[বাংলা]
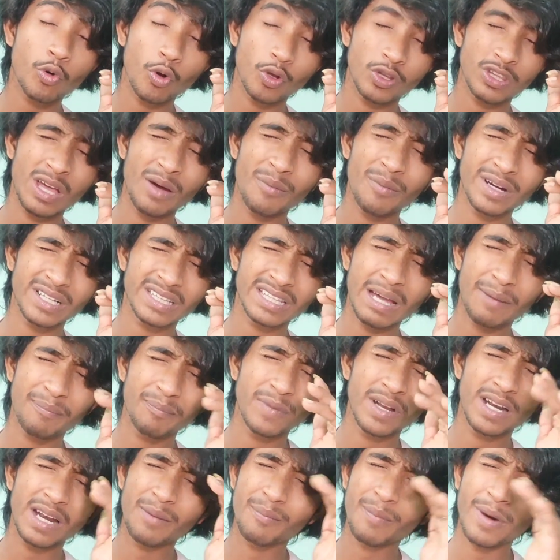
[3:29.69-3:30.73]
কথাবার্তা
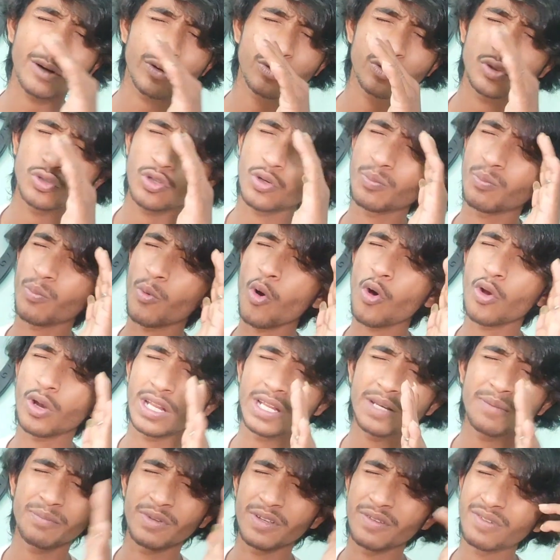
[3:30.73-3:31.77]
আপনারা মানুষজন
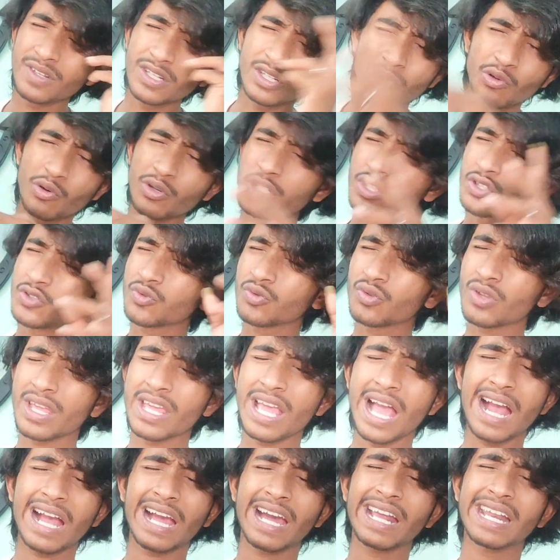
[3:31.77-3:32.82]
বলেন বিভিন্ন ইস্যুতে
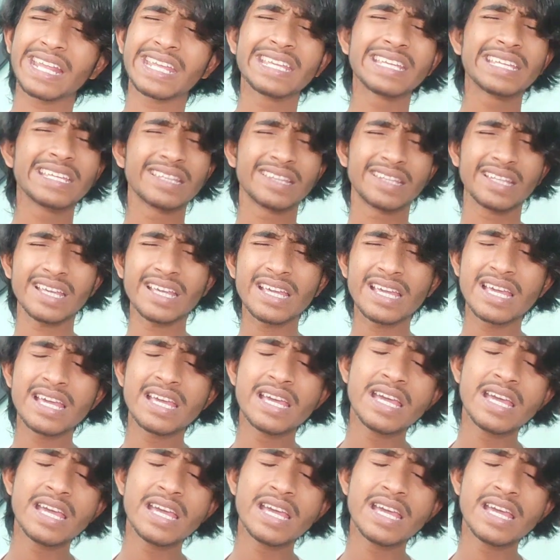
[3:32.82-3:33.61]
আকারে ইঙ্গিতে